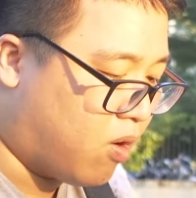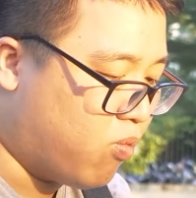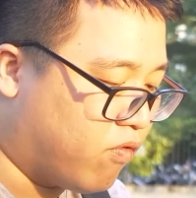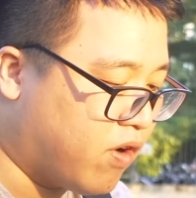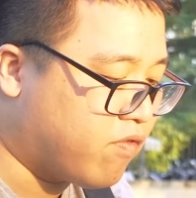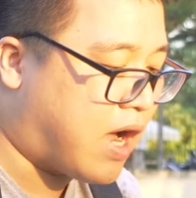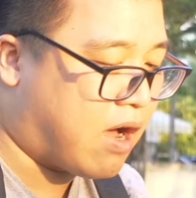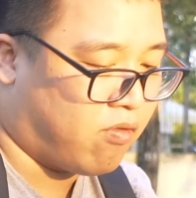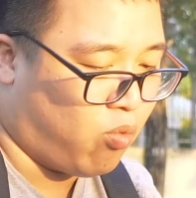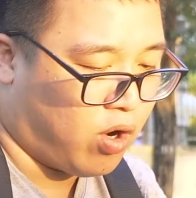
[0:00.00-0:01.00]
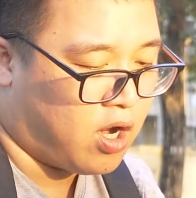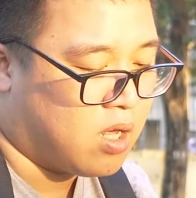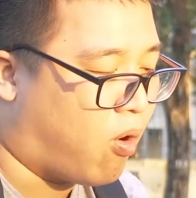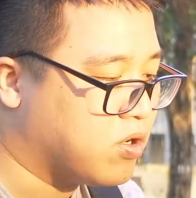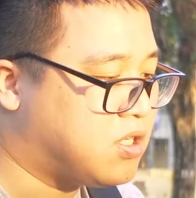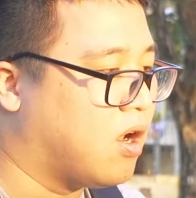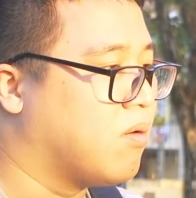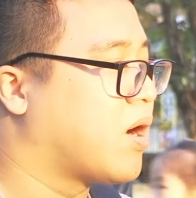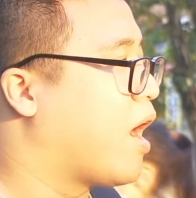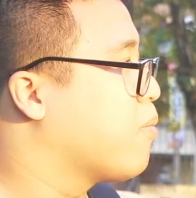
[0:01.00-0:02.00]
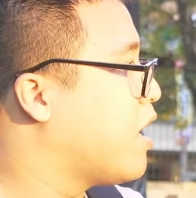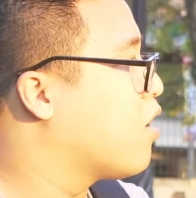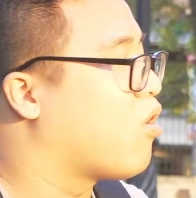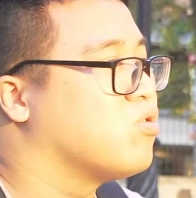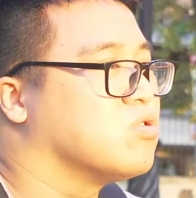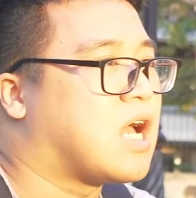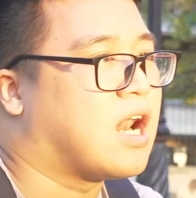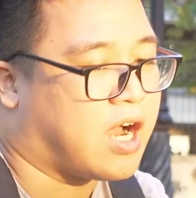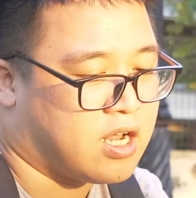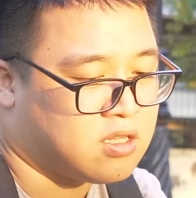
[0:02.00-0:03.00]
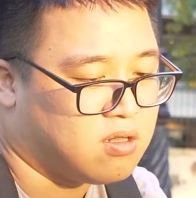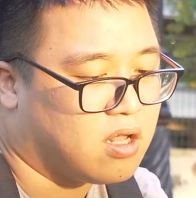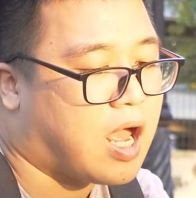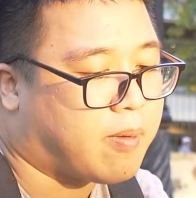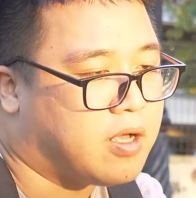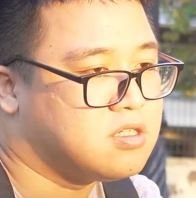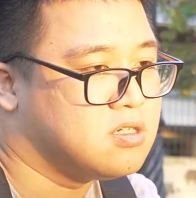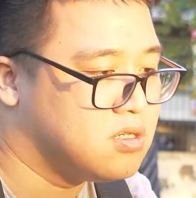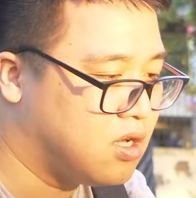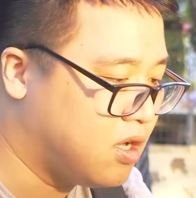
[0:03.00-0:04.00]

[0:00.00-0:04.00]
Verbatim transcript: không muốn vất vả và muốn lăn lê bò trườn. Ngày hôm nay là còn thuộc dạng là ngày thời tiết đẹp ấy, chứ